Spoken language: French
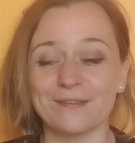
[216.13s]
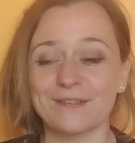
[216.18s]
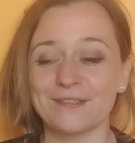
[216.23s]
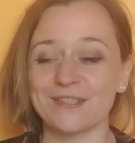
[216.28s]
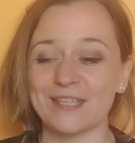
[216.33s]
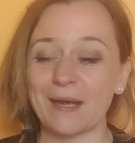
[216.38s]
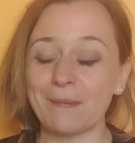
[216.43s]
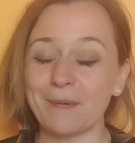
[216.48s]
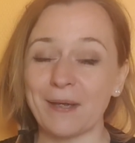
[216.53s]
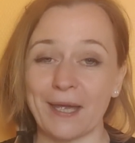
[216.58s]

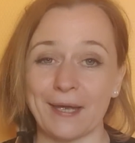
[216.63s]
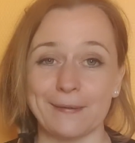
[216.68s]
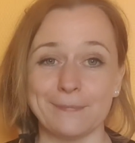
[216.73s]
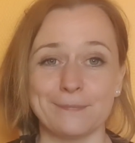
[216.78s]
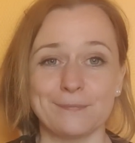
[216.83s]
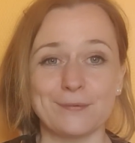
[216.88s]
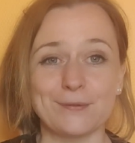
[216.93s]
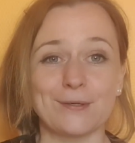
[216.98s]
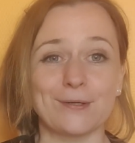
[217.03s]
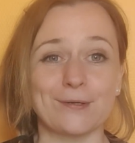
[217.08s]

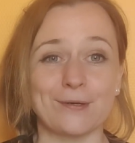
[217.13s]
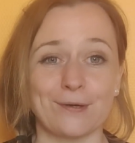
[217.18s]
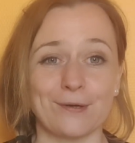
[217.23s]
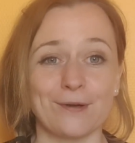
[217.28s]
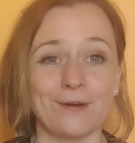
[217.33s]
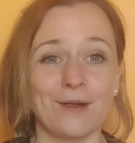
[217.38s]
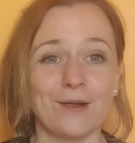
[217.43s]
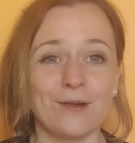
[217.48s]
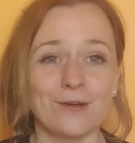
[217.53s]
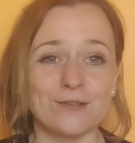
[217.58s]
j'apprenne, pour
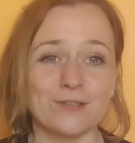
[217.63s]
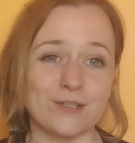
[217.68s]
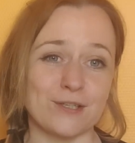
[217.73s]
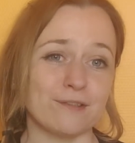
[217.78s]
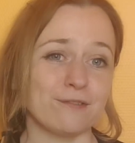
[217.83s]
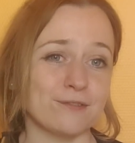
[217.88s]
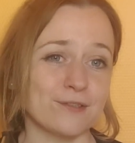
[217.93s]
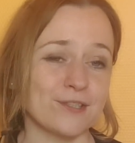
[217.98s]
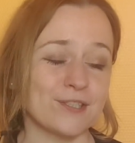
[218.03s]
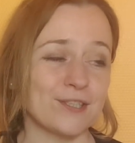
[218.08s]
que je
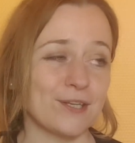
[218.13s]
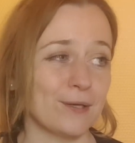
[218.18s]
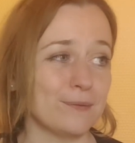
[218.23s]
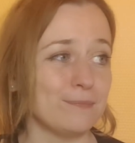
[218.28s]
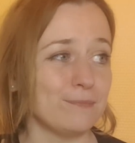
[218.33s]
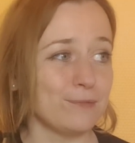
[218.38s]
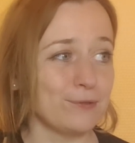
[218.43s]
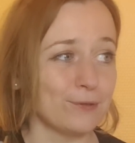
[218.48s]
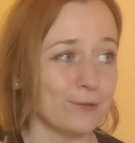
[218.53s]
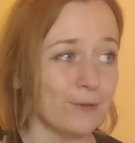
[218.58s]
fonctionne
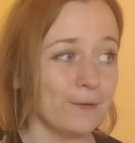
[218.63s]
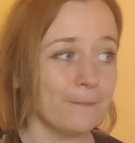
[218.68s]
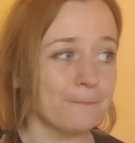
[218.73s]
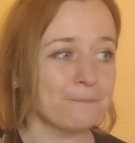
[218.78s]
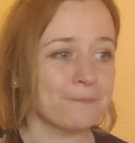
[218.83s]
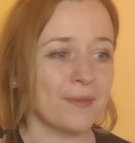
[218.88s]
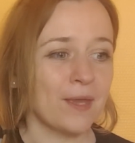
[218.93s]
mieux,